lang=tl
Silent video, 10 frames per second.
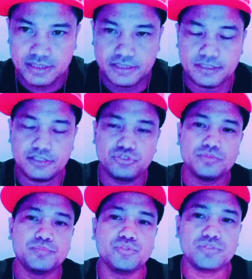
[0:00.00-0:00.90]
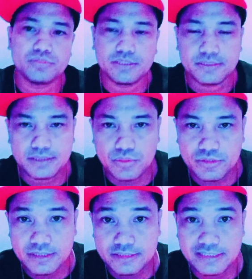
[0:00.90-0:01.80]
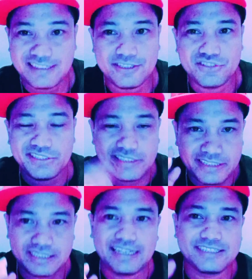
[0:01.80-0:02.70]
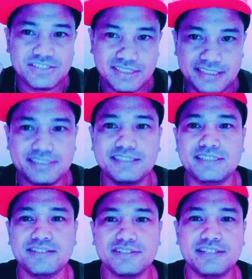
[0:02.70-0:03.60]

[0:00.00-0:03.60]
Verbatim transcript: Uh, yung po yung tinatawag nating learning agility.